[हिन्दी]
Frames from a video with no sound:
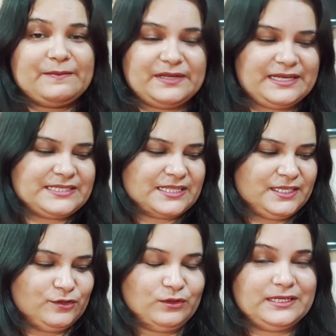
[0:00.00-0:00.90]
आप लेना चाहती
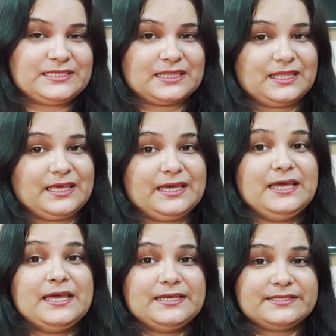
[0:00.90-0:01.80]
हैं तो ले सकती हैं
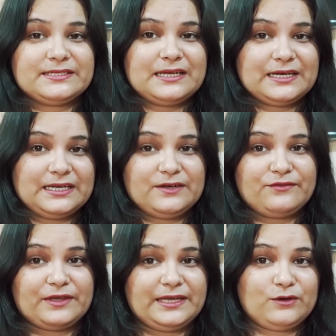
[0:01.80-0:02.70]
जिनका कलर
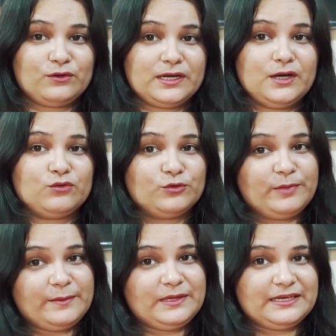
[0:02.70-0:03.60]
फेयर होगा
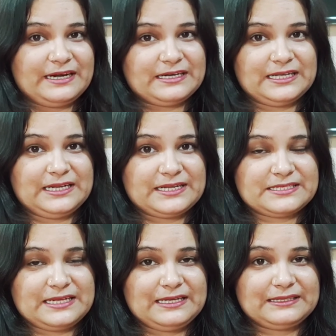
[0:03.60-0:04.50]
उनपे भी रेड कलर
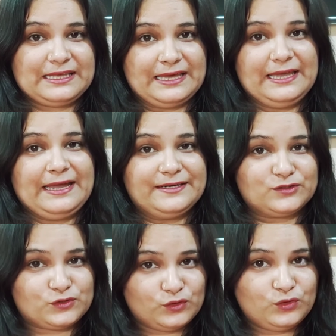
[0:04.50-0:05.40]
अच्छा लगता है एंड
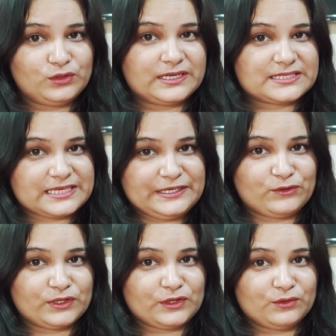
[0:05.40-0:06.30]
जो लोग डस्की
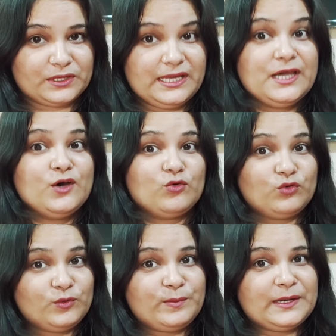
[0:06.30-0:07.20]
टोन के होंगे
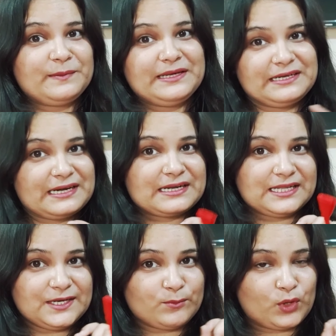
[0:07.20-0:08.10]
उन पर भी रेड
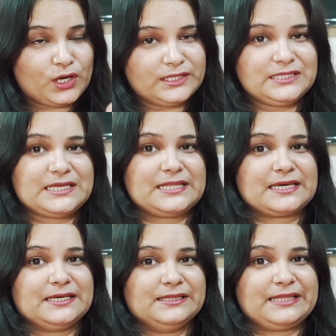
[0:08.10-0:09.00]
कलर बहुत ही ज़्यादा
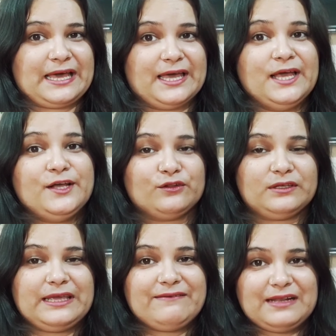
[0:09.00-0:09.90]
खिलता है तो
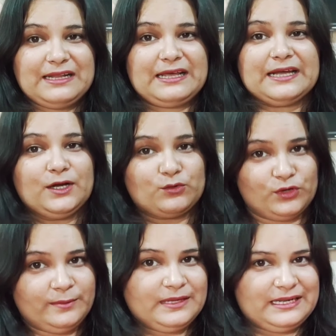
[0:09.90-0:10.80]
ये वाला लहंगा
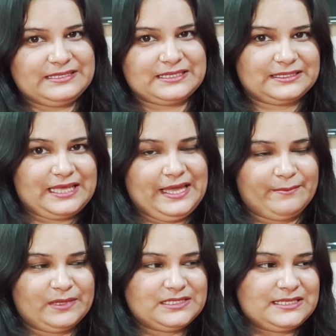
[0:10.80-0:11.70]
कोई भी ले सकता है
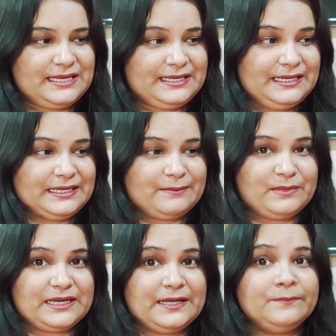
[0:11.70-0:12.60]
मस्त है एक
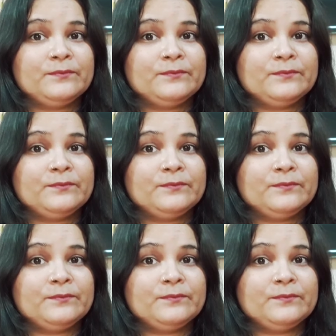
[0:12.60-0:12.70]
नंबर है